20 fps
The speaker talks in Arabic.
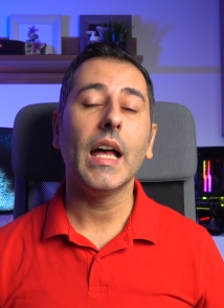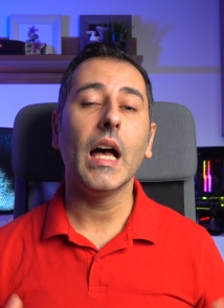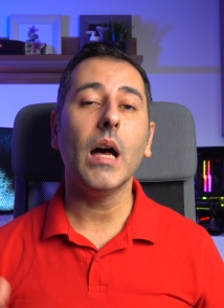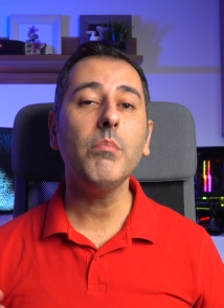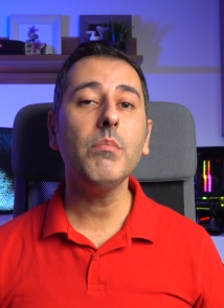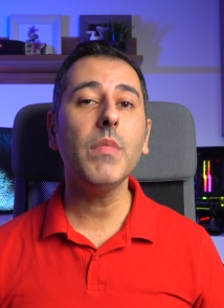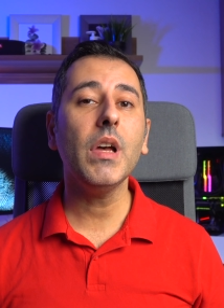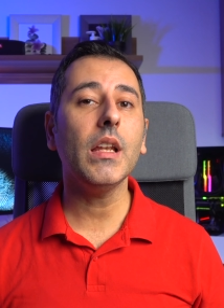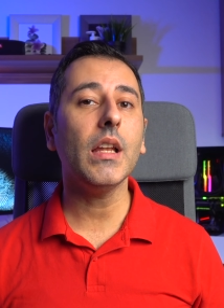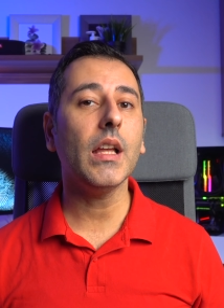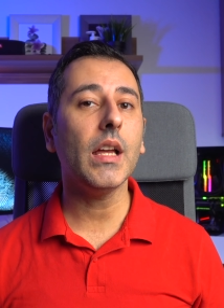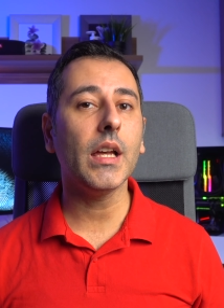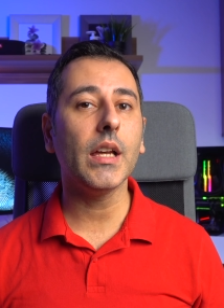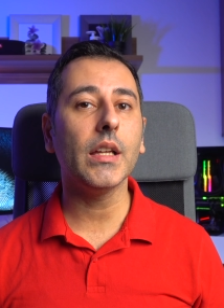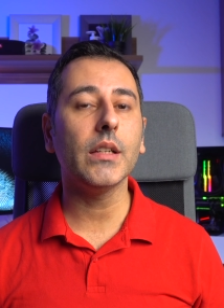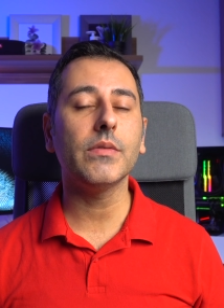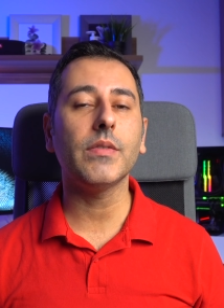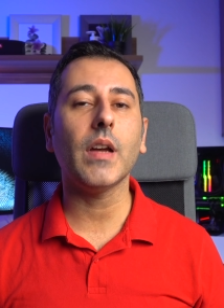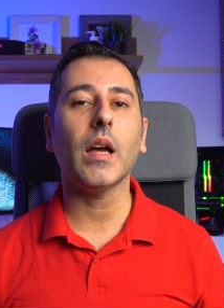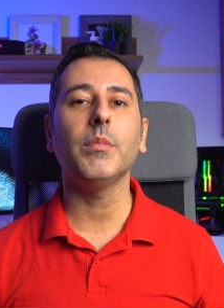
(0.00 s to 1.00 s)
أما
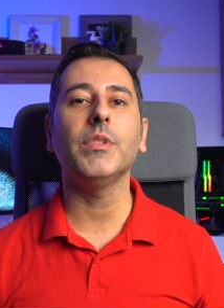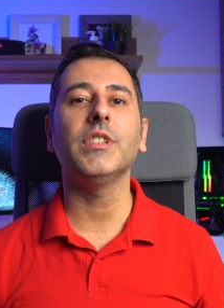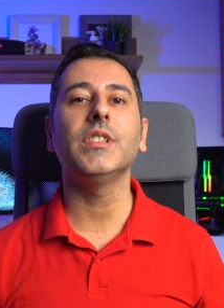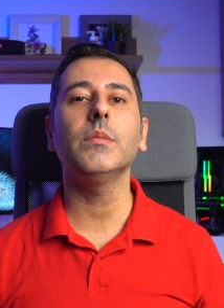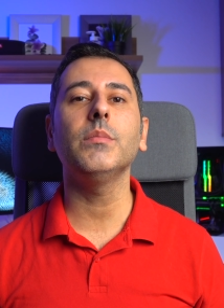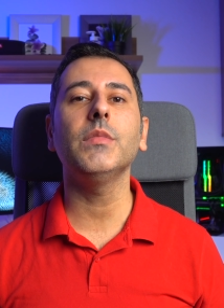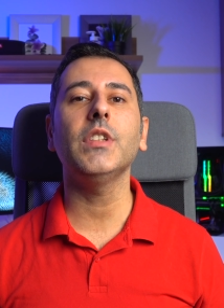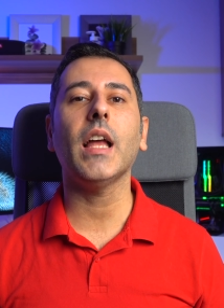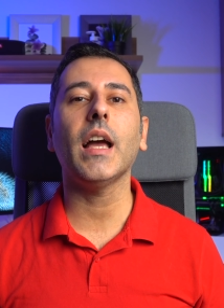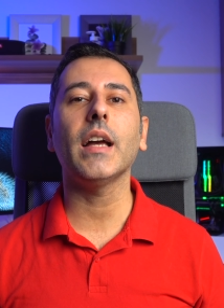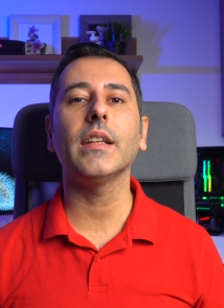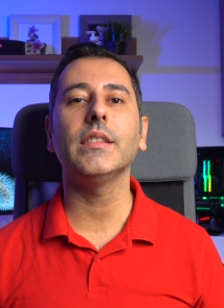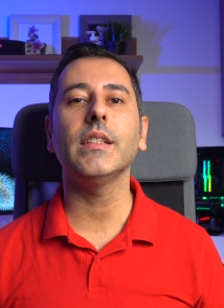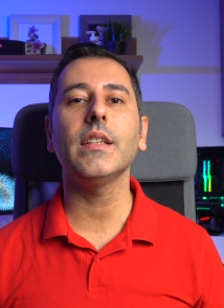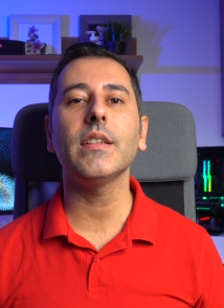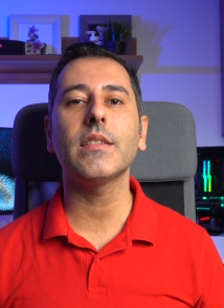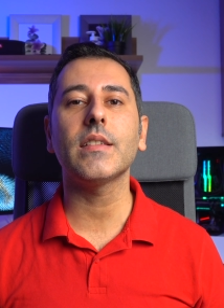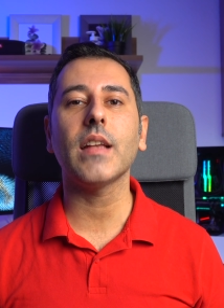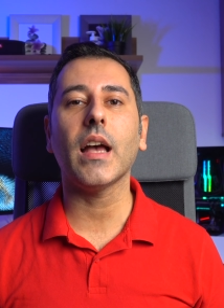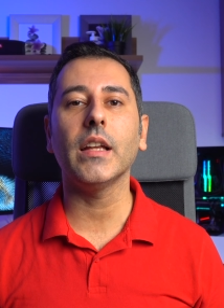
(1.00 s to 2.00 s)
الآن فعم يتم
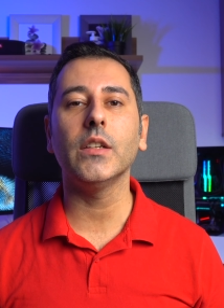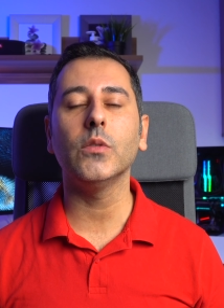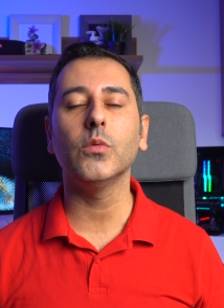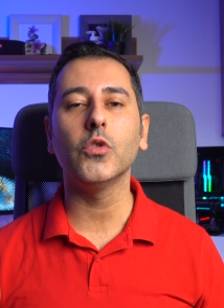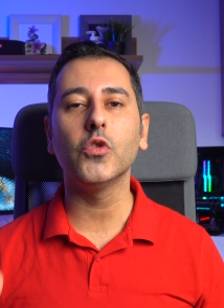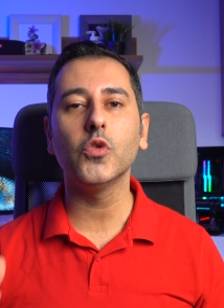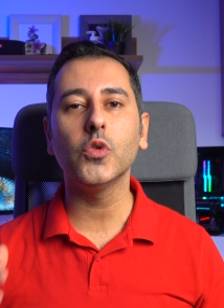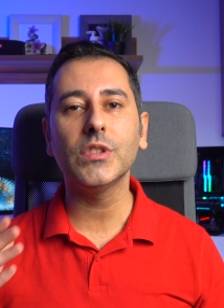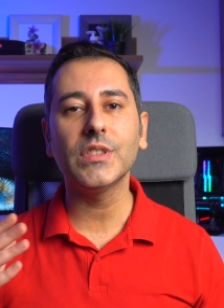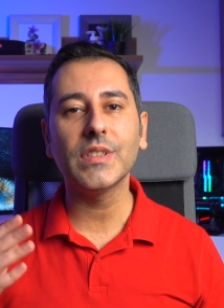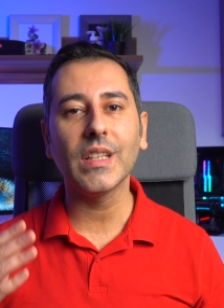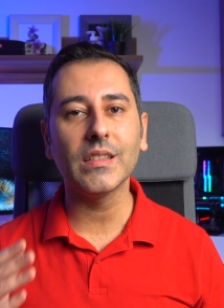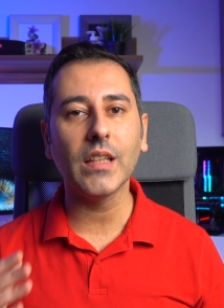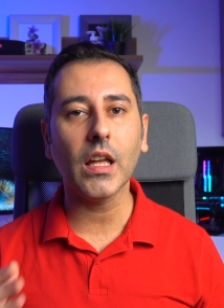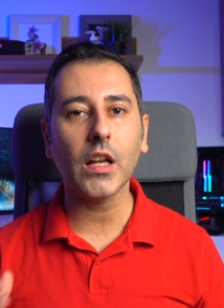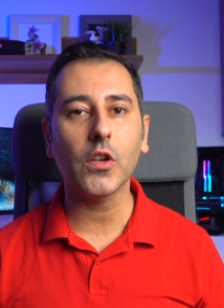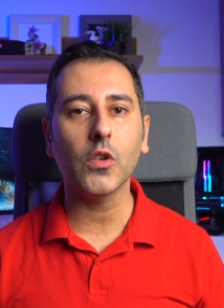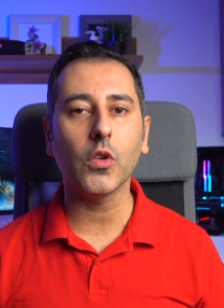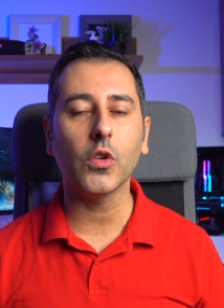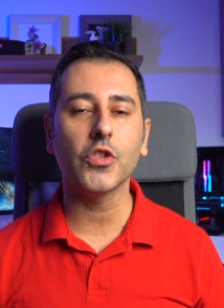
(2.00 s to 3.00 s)
الحديث عن وجود
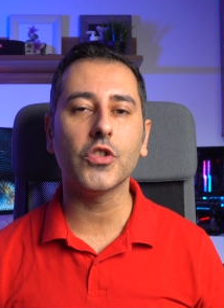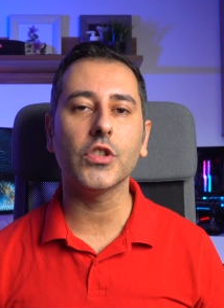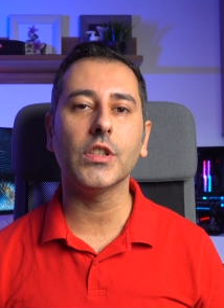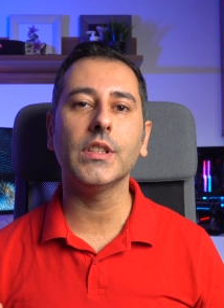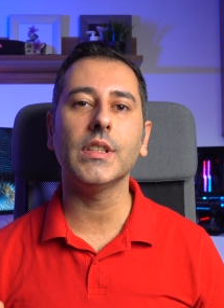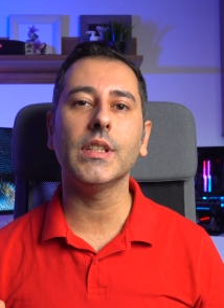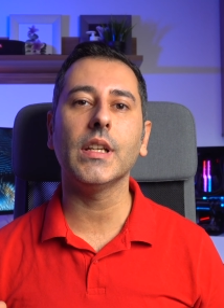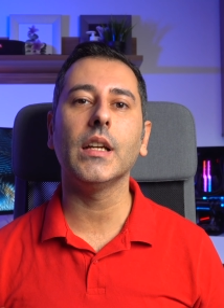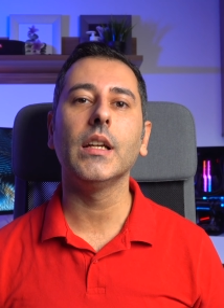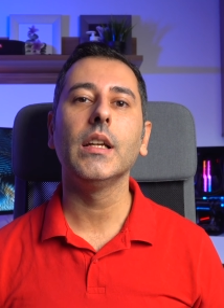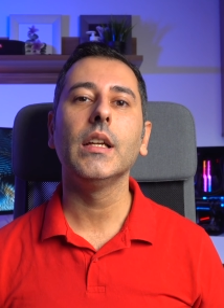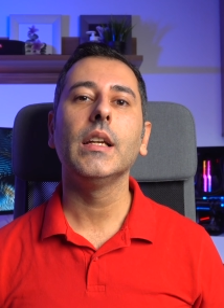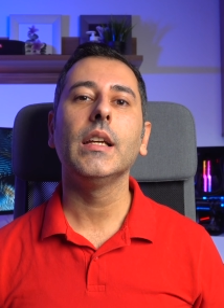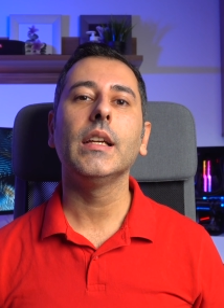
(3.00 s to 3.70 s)
تدرج قلنا